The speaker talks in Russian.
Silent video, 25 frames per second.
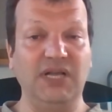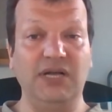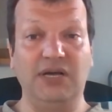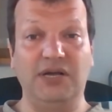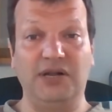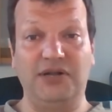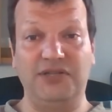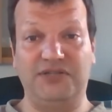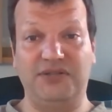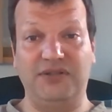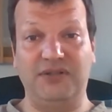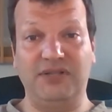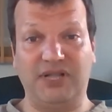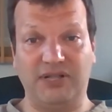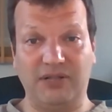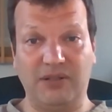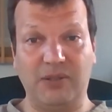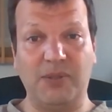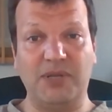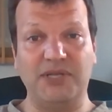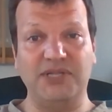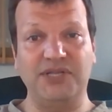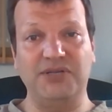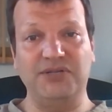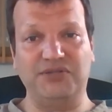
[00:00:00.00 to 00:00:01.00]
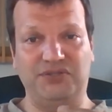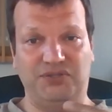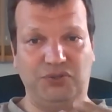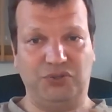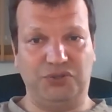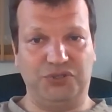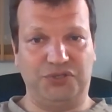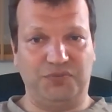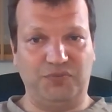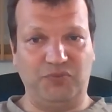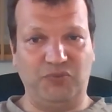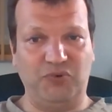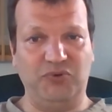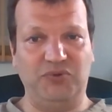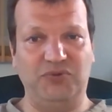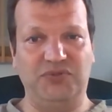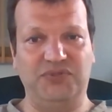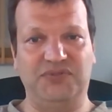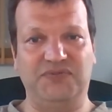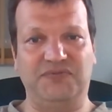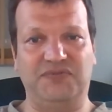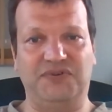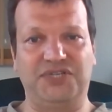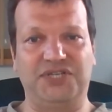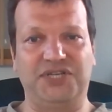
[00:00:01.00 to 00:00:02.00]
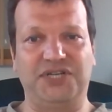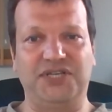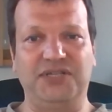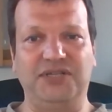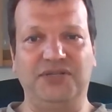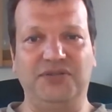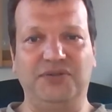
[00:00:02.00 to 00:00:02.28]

результаты, надеюсь, тоже будут совершенно